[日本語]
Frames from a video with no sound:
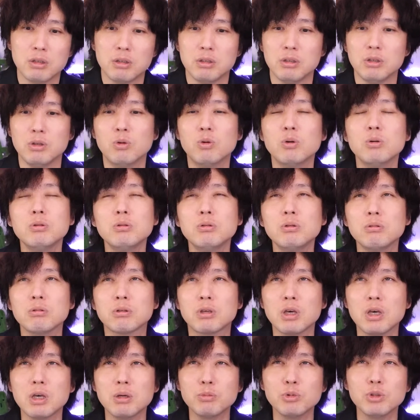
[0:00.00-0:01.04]
日本の
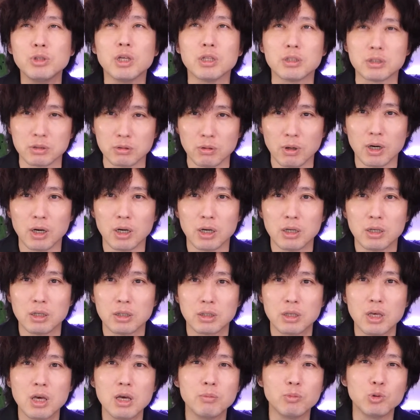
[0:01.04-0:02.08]
ゲーム熱は
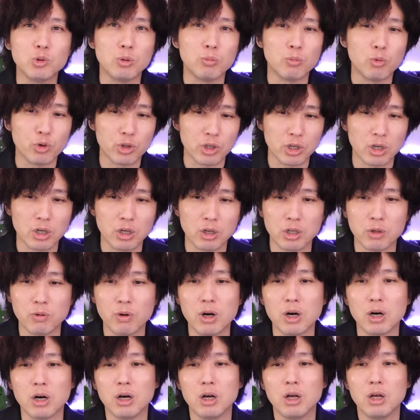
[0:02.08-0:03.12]
ゲームの盛り上がり
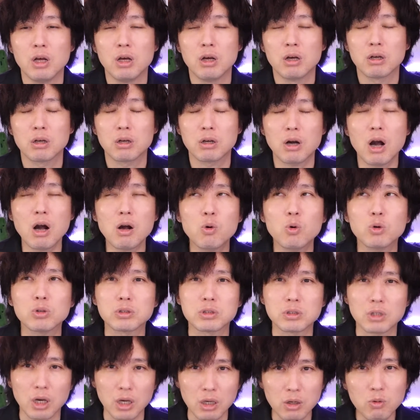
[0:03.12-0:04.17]
は過去
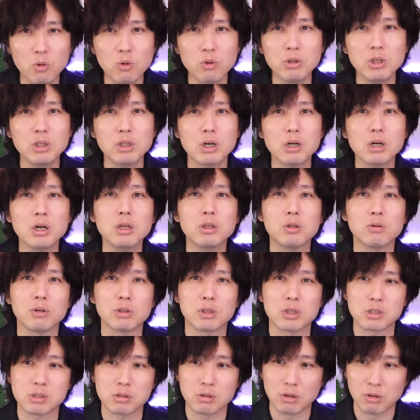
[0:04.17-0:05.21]
最高に高いと
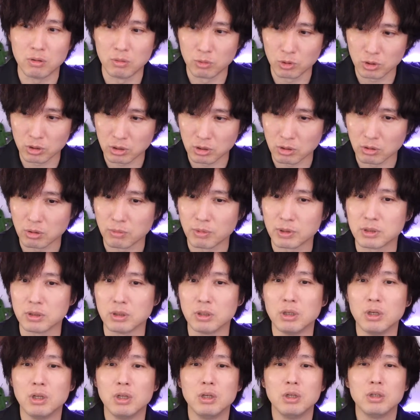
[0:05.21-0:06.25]
私は思っております
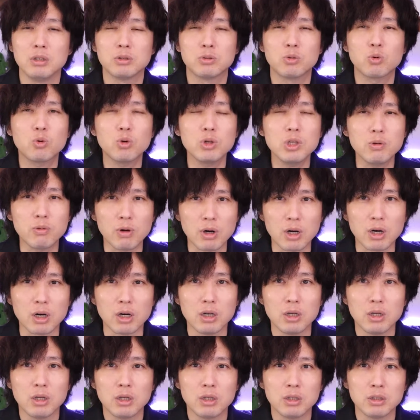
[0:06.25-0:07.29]
そこには
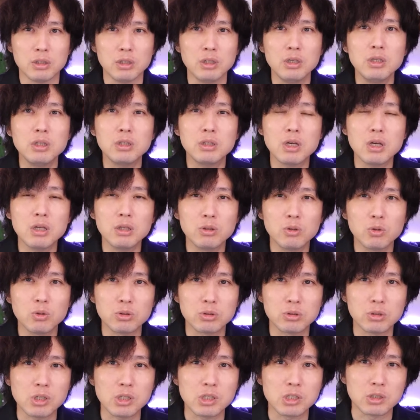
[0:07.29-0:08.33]
任天堂
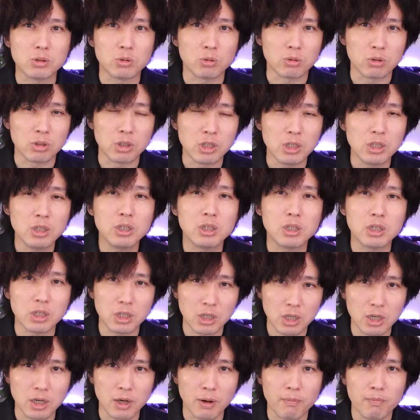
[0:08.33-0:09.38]
switch の人気
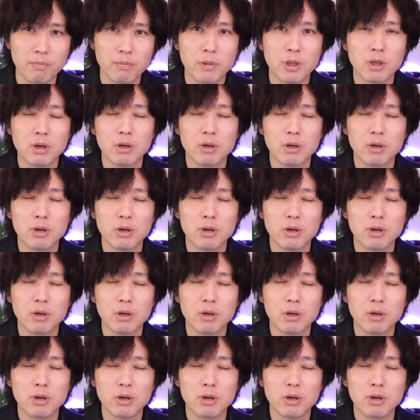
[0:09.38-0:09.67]
や